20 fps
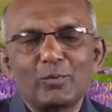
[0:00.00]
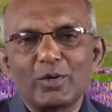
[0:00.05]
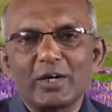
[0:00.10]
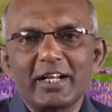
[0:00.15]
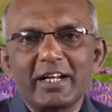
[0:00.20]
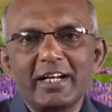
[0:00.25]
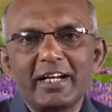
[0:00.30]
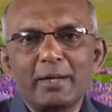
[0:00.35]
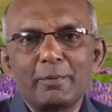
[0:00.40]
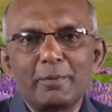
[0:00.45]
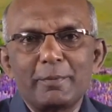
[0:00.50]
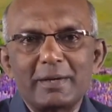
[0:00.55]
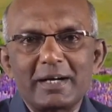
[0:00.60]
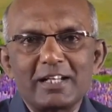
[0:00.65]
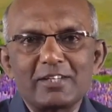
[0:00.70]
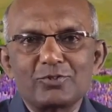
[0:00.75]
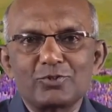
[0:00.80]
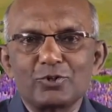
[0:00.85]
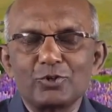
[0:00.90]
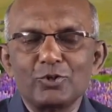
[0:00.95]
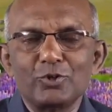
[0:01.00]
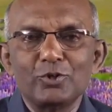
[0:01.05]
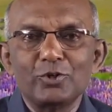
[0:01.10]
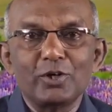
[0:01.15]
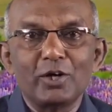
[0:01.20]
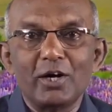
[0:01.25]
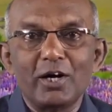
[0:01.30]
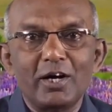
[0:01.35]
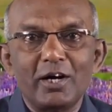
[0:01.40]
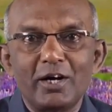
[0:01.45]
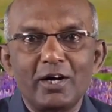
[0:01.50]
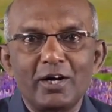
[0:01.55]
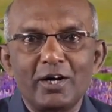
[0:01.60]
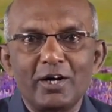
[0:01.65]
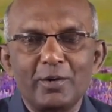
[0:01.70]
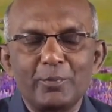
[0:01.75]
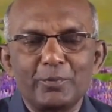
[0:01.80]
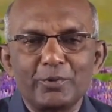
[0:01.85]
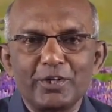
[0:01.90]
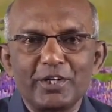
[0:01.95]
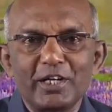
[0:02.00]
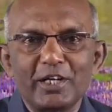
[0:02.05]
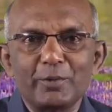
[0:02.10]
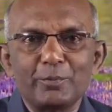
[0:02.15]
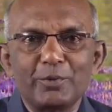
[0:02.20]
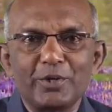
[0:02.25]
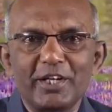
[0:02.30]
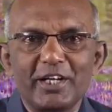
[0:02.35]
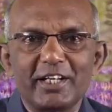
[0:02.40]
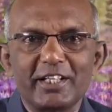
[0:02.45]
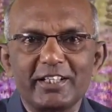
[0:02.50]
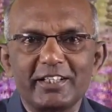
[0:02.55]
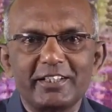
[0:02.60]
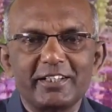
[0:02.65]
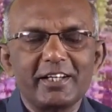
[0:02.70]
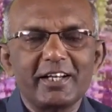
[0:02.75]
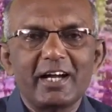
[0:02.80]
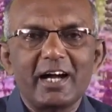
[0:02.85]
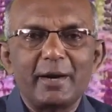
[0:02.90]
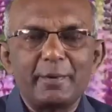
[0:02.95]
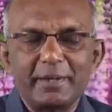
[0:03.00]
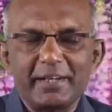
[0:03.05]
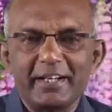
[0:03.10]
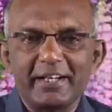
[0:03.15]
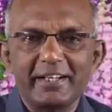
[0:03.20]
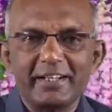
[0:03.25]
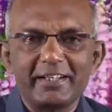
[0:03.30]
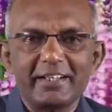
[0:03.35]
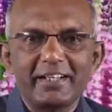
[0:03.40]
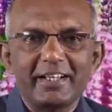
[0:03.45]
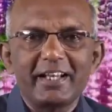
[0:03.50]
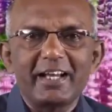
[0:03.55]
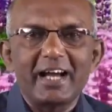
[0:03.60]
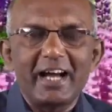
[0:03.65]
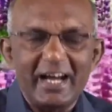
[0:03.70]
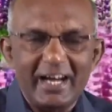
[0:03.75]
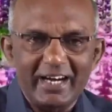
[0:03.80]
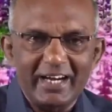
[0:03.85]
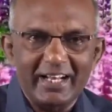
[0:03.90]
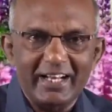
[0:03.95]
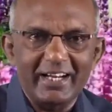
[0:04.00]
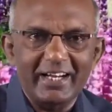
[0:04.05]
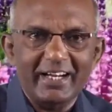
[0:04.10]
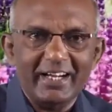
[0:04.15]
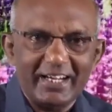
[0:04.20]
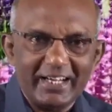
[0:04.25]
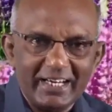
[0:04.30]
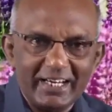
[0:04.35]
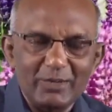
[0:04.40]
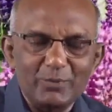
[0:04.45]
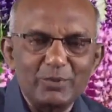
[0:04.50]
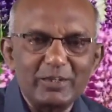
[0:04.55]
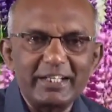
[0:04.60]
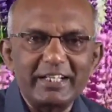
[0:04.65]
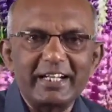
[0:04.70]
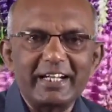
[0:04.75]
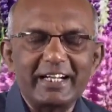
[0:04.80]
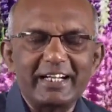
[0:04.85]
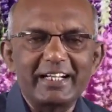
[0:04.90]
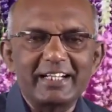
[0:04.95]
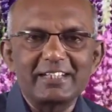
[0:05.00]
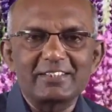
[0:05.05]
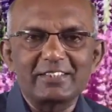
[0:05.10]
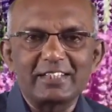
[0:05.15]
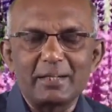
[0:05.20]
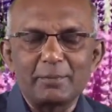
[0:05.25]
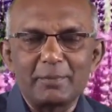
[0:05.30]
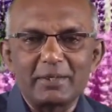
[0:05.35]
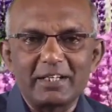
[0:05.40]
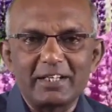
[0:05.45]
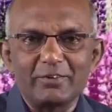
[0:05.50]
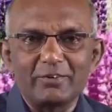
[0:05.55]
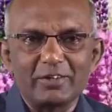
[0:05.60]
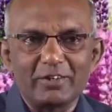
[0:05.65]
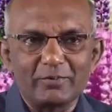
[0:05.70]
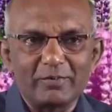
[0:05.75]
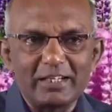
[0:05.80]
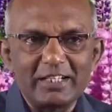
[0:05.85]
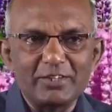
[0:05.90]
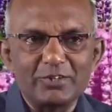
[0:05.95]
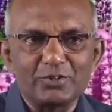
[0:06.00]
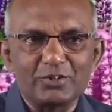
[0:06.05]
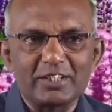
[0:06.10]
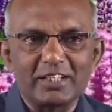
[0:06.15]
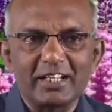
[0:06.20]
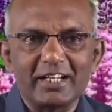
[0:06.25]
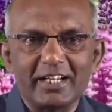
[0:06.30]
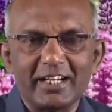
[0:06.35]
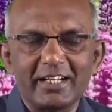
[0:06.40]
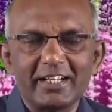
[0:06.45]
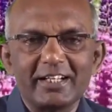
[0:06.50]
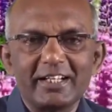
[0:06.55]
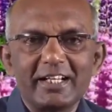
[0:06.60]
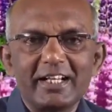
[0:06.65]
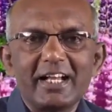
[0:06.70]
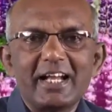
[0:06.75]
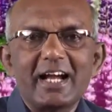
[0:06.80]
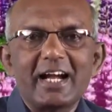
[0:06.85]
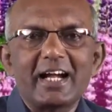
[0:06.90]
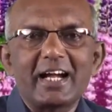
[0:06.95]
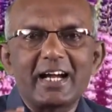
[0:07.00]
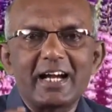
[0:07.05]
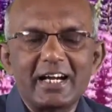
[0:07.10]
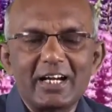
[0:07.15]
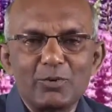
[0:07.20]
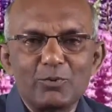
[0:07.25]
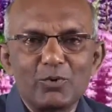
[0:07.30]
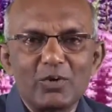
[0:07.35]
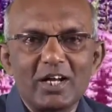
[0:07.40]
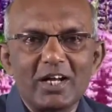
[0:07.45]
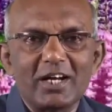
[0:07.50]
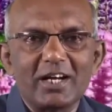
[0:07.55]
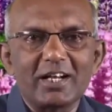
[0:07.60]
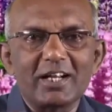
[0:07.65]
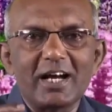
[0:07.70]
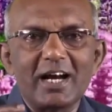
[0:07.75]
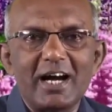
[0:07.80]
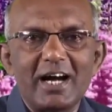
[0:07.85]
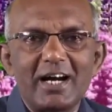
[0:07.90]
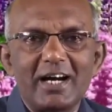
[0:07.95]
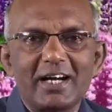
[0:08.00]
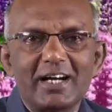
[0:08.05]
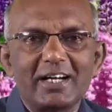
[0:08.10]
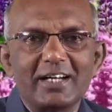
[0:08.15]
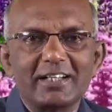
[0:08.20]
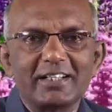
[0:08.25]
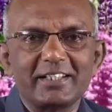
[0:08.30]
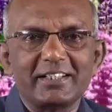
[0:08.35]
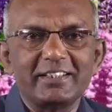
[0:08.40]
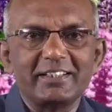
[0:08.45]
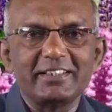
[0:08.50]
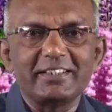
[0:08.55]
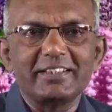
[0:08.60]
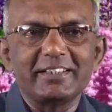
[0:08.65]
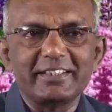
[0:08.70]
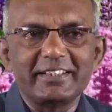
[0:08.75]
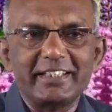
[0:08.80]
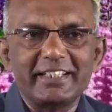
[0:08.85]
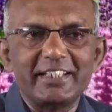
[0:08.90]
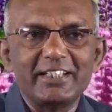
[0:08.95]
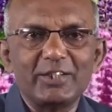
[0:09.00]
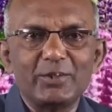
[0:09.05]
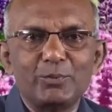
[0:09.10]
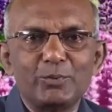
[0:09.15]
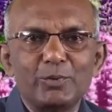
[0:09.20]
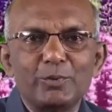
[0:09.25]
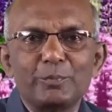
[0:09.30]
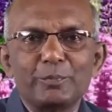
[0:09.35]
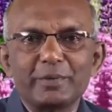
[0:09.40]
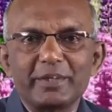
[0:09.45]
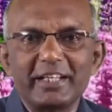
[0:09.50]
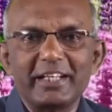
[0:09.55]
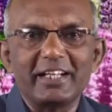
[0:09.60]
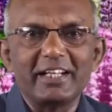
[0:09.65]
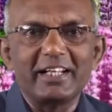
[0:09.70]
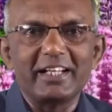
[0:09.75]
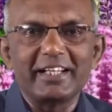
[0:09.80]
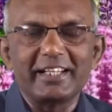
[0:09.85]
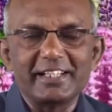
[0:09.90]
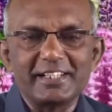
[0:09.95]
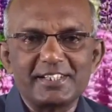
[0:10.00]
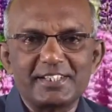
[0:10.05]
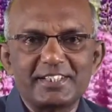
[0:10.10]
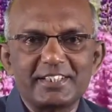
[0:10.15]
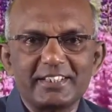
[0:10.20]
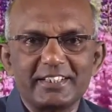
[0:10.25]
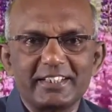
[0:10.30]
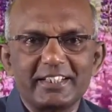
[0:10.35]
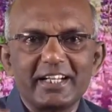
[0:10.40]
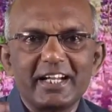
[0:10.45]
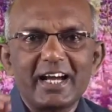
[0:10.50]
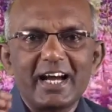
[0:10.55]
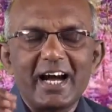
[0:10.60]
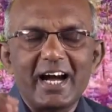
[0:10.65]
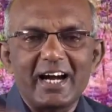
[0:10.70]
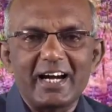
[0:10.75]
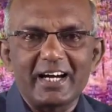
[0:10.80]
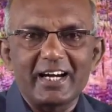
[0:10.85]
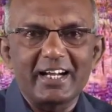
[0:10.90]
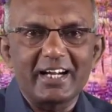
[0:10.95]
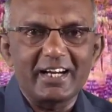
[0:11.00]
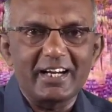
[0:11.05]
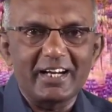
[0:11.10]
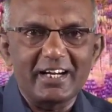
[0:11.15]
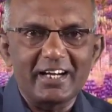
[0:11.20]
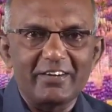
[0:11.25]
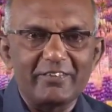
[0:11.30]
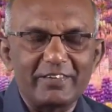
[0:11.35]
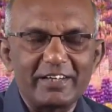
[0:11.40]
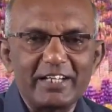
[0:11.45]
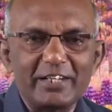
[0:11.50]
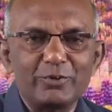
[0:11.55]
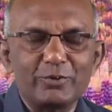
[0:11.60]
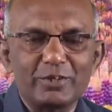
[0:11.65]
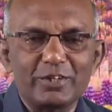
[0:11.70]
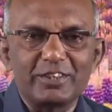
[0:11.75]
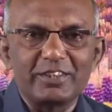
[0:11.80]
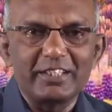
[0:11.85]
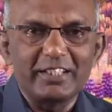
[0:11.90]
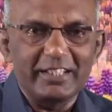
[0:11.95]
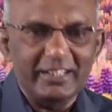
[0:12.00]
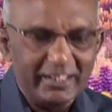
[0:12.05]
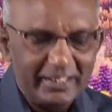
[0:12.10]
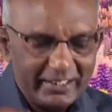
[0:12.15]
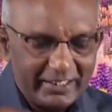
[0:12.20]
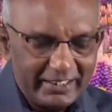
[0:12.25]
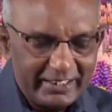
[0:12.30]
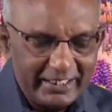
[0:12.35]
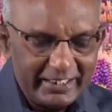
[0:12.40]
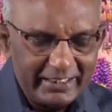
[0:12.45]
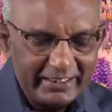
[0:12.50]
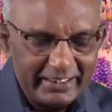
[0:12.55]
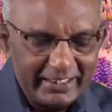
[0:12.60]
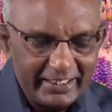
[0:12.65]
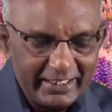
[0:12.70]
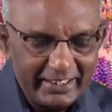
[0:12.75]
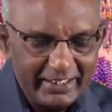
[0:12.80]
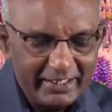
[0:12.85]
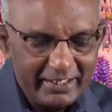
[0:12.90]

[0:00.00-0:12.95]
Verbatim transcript: உடனே நம்ம மனது சொல்லும் ஆ முடியாது முடியாது அப்படின்னு ஆனால் கடவுள் இங்கே என்ன நம்மகிட்ட ஒரு வலியுறுத்துகிறார் கடவுளால் ஆகாதது எதுவும் இல்லை என்று அழகாக வலியுறுத்தி இந்த